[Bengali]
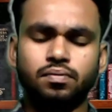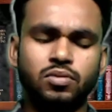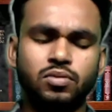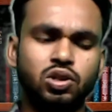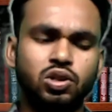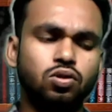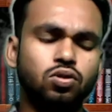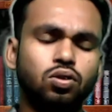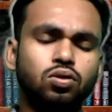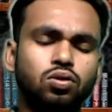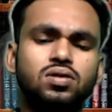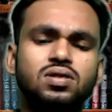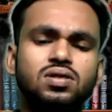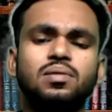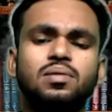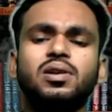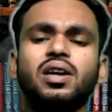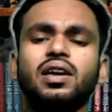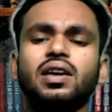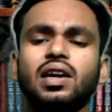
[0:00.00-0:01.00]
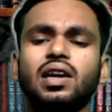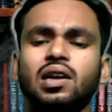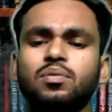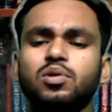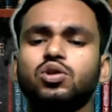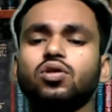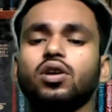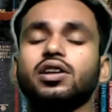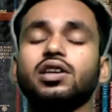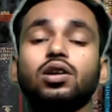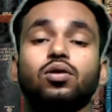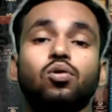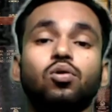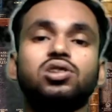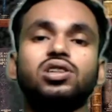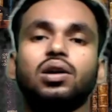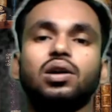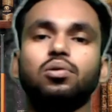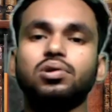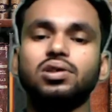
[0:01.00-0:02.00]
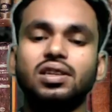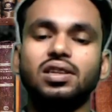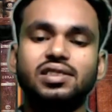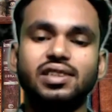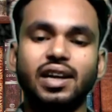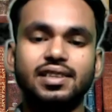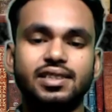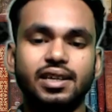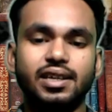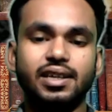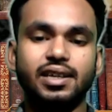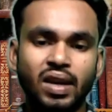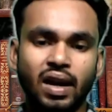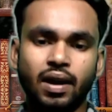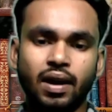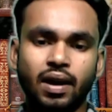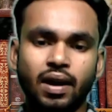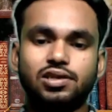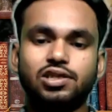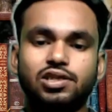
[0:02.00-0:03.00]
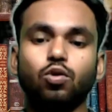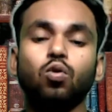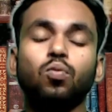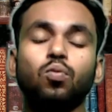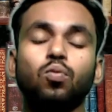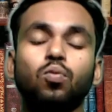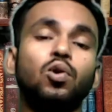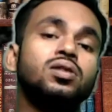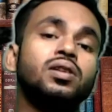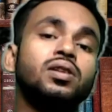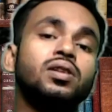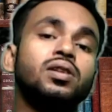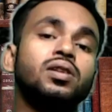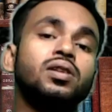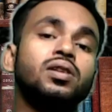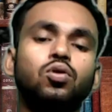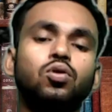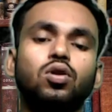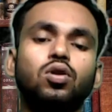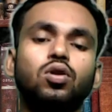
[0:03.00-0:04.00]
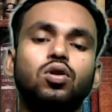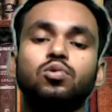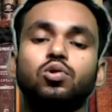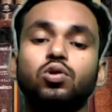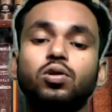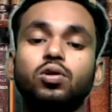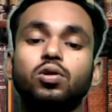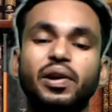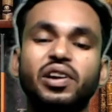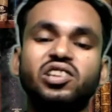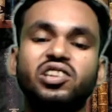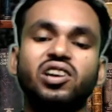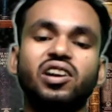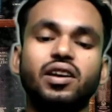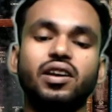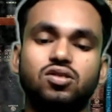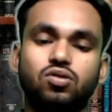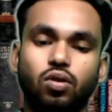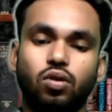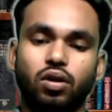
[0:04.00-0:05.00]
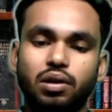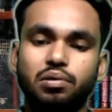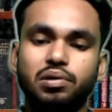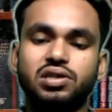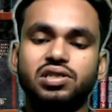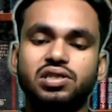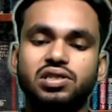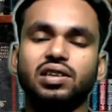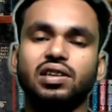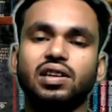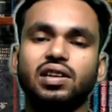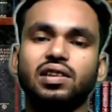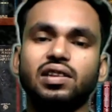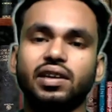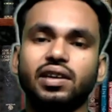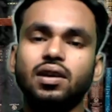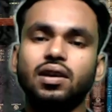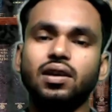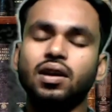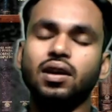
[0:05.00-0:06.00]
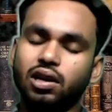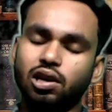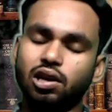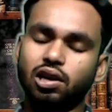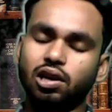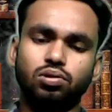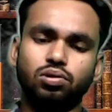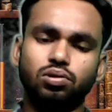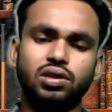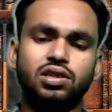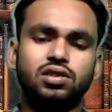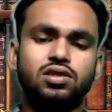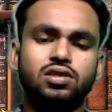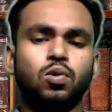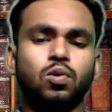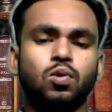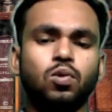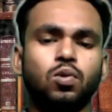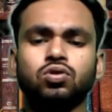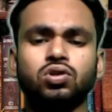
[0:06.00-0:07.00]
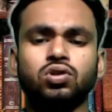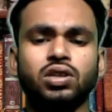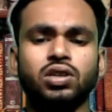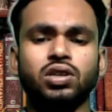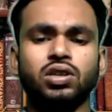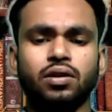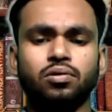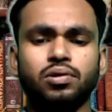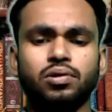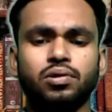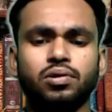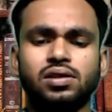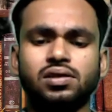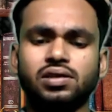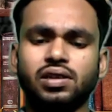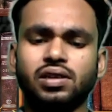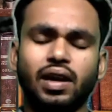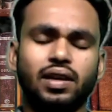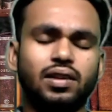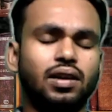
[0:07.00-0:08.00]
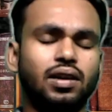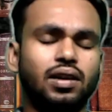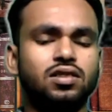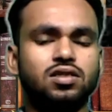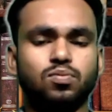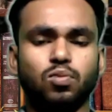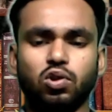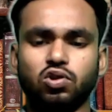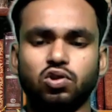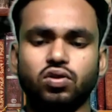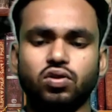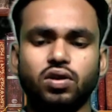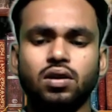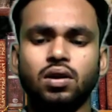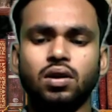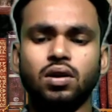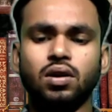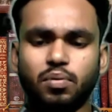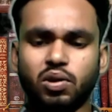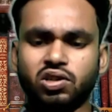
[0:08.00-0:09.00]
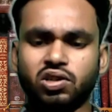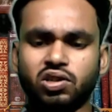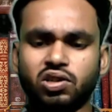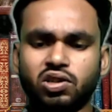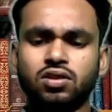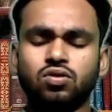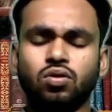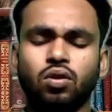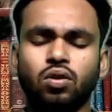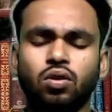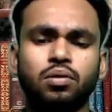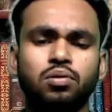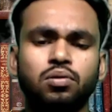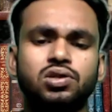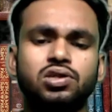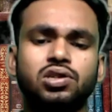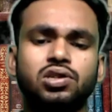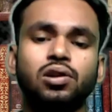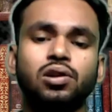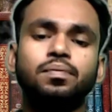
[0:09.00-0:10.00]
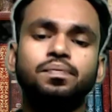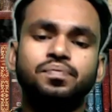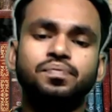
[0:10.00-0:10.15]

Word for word: বিশেষত সিবিআই এই বিষয়টি খোলসা করতে চাইছে যে উপর থেকে কোনো রকম কোনো প্রেশারাইজ করা হয়েছে কিনা তাকে কিন্তু তিনি স্পষ্ট স্বীকার করেছেন যে হ্যাঁ তাকে স্পষ্ট প্রেশারাইজ করা হচ্ছিল